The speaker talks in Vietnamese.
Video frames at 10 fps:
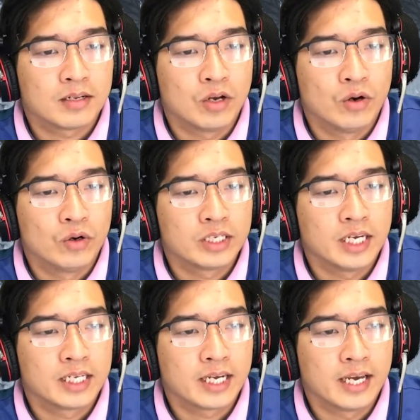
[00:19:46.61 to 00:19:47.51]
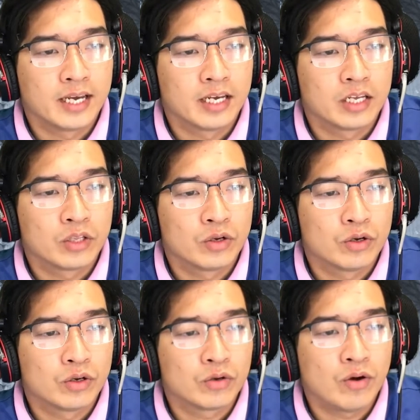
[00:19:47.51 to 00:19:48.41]
gã úp vội tô mì
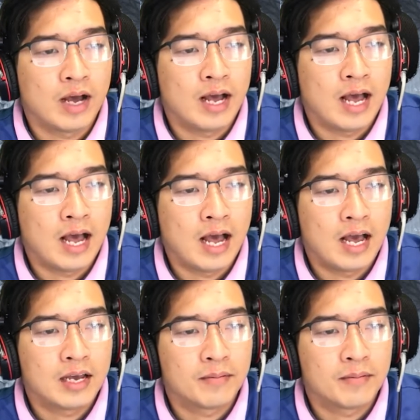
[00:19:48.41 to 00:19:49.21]
ăn cho đỡ đói.